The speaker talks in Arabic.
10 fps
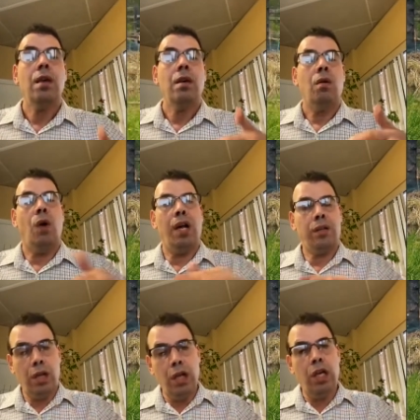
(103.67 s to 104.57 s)
وعن
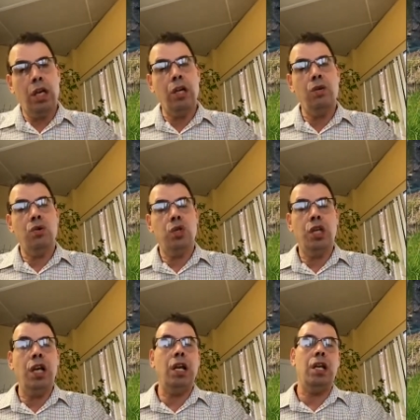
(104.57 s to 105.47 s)
طريق انه
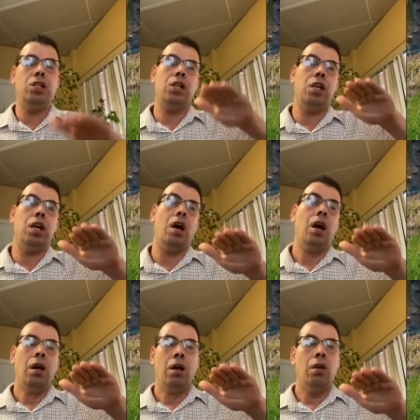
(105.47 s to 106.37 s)
نشيل اجرنا
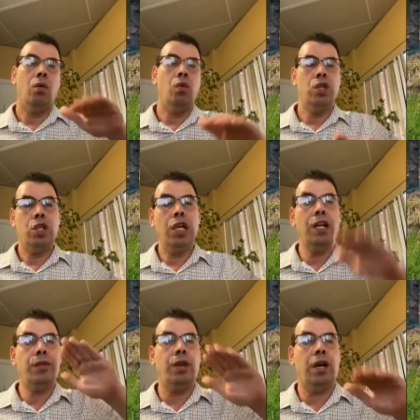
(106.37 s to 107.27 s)
ونشيل
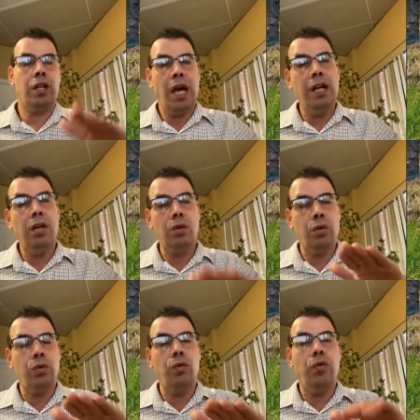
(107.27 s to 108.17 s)
الضغط عن
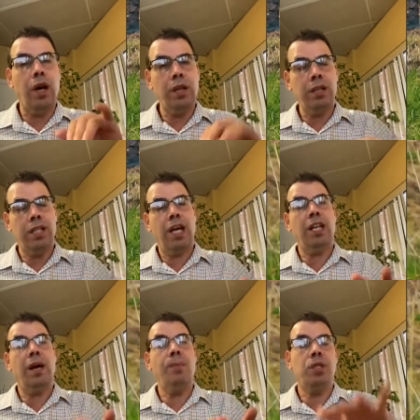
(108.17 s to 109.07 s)
الغضروف هذا
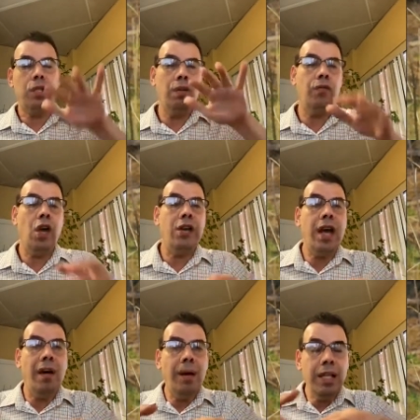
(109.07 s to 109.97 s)
ساعتها بصير في عنا عملية